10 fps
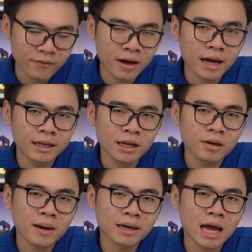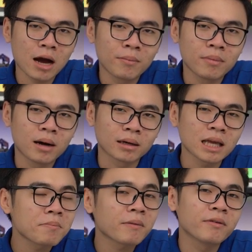Và nếu như bạn nào mà
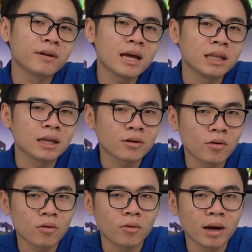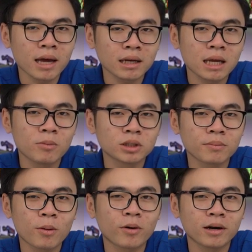thắc mắc về vấn đề nhiệt độ của SSD
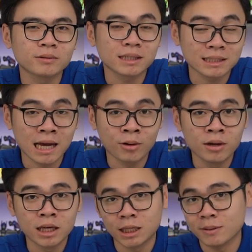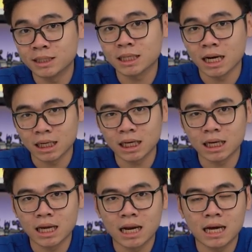4.0 hoạt động ra sao thì mình xin khẳng định
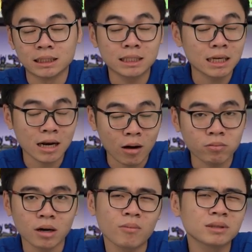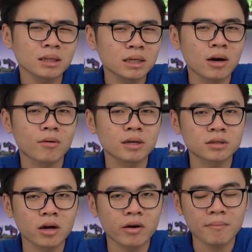là rất nóng, nóng hơn rất nhiều khi
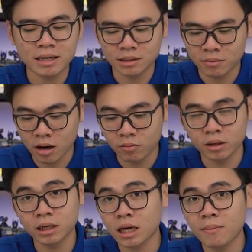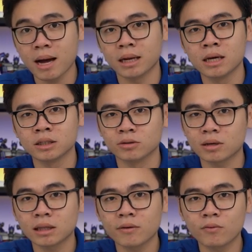so với 3.0, khi các bạn sử dụng
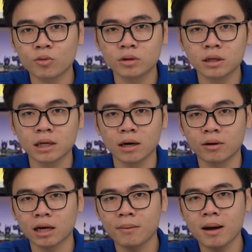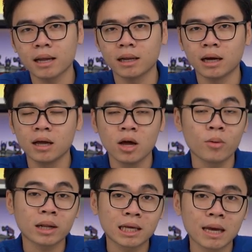các tác vụ như kiểu là các bạn
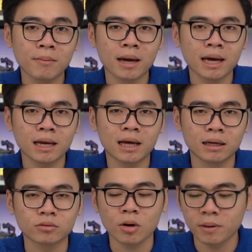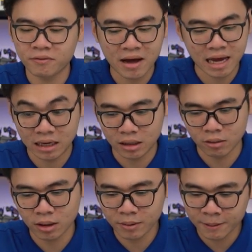load game hay là copy file,
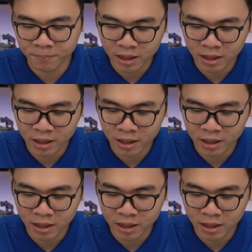nóng lắm ấy.